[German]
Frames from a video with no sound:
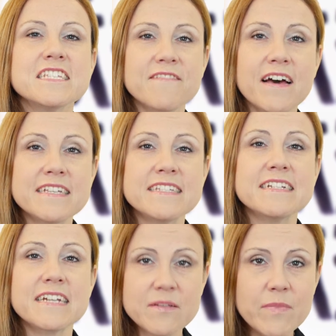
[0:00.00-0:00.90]
Zwar
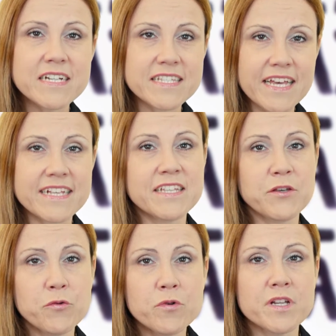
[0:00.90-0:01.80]
sind Klimastreiks
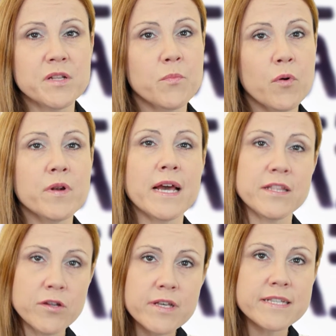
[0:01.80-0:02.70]
der Jugend in Polen
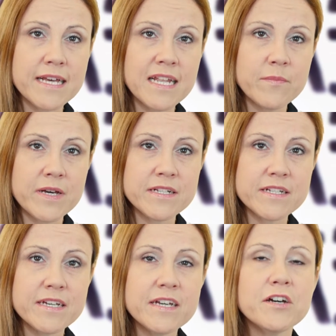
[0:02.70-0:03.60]
ein neues
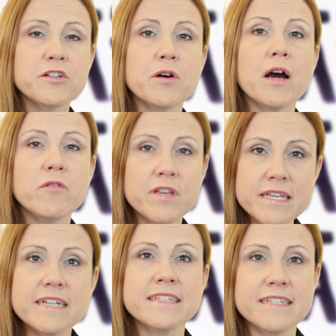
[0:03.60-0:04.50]
Element, doch auch
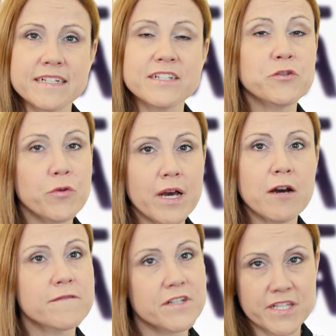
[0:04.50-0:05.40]
hier sind
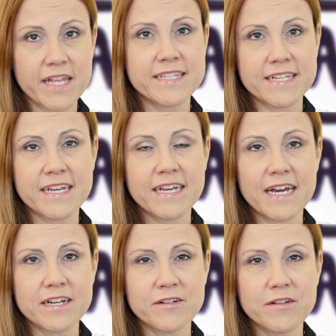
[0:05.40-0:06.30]
Schüler auf die Straße
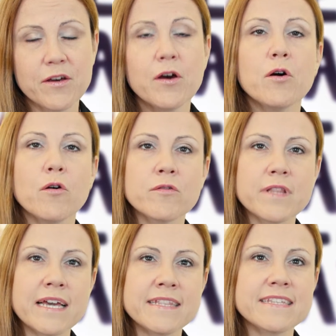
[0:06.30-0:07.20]
gegangen.
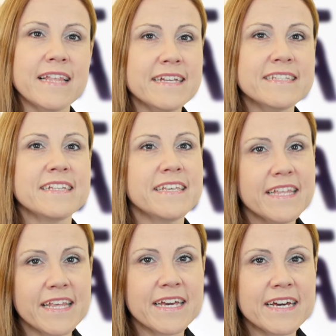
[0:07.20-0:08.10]
Und eine
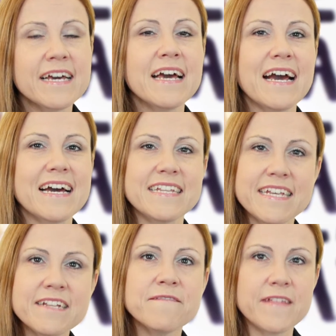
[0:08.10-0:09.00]
13-Jährige hat
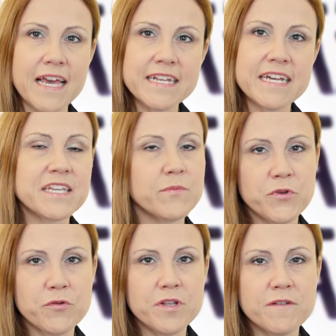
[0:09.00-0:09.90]
jeden Freitag im
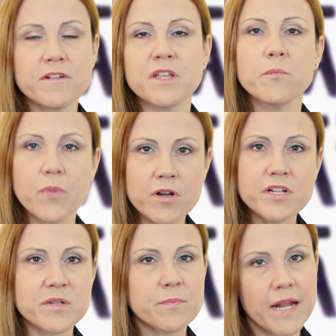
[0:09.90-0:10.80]
Juli vor dem
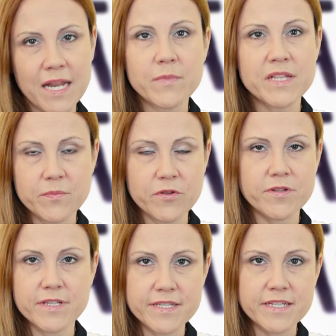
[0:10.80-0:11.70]
polnischen Parlament
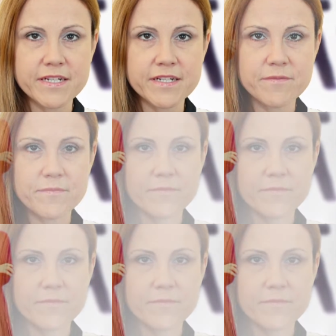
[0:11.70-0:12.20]
protestiert.